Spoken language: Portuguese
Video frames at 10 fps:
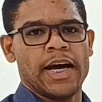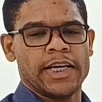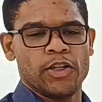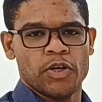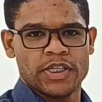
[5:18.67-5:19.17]

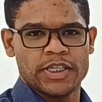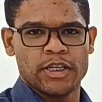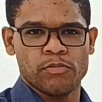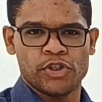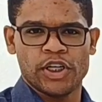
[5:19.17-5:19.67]
Aqui nós
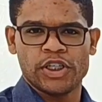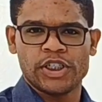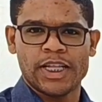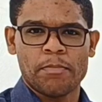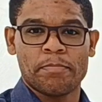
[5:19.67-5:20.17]
estamos
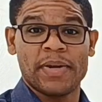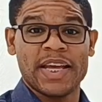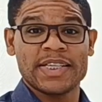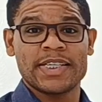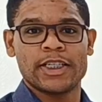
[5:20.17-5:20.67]
diante da
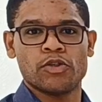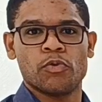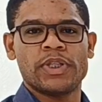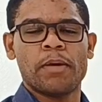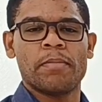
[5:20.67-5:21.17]
prensa de
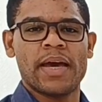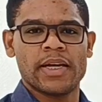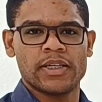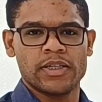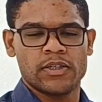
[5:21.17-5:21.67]

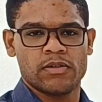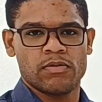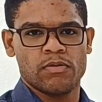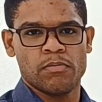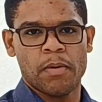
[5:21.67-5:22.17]
Gutenberg,
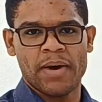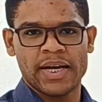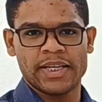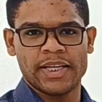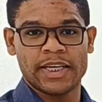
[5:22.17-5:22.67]
uma
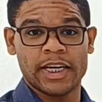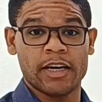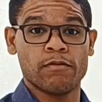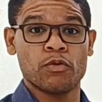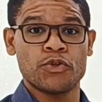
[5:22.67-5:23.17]
máquina que
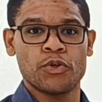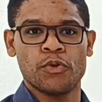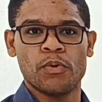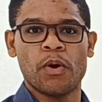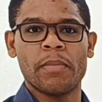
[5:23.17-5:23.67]

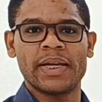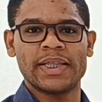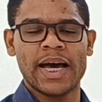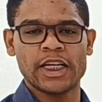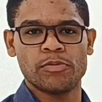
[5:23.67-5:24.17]
revolucionou a
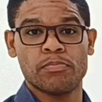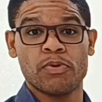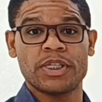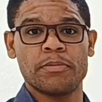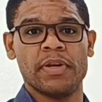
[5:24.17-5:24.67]
humanidade,
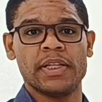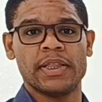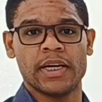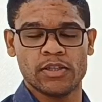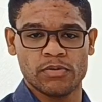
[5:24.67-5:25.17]

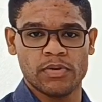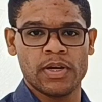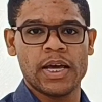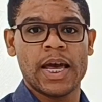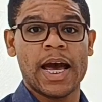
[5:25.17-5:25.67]
possibilitando
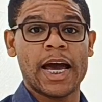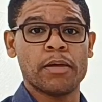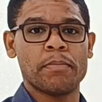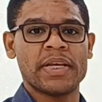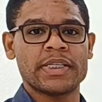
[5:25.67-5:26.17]
a
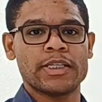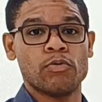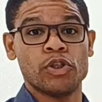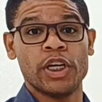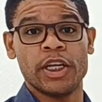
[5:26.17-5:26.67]

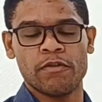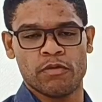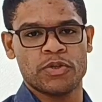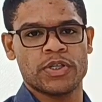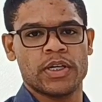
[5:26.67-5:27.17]
impressão de
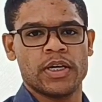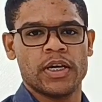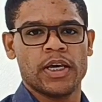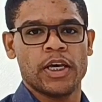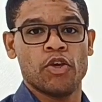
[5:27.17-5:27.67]
livros.
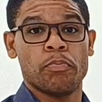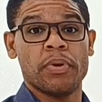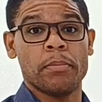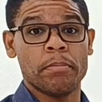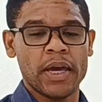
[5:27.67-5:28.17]
E o
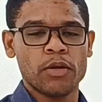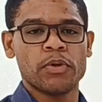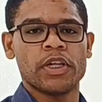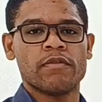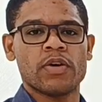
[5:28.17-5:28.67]

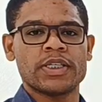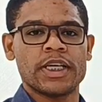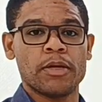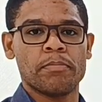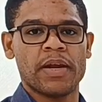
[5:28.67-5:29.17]
primeiro livro a
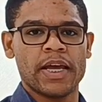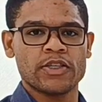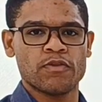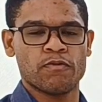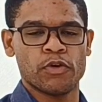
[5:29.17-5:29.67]
ser
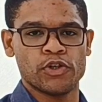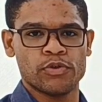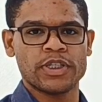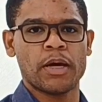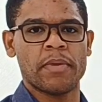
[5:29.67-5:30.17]
impresso foi
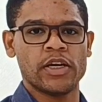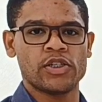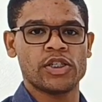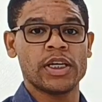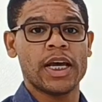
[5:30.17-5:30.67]

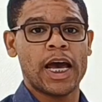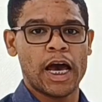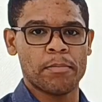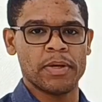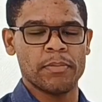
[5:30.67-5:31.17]
justamente
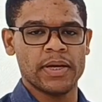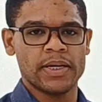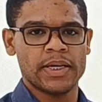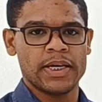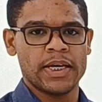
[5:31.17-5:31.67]
a Bíblia.
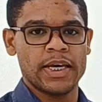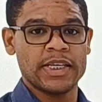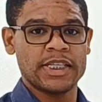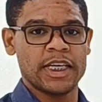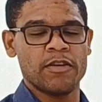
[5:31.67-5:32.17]

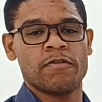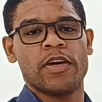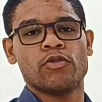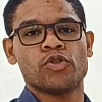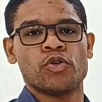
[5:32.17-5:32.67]
Esse
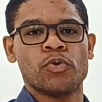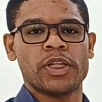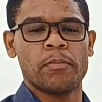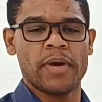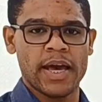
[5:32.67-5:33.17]
invento de
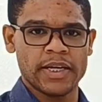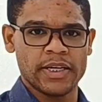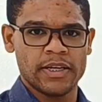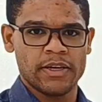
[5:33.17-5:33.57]
Gutenberg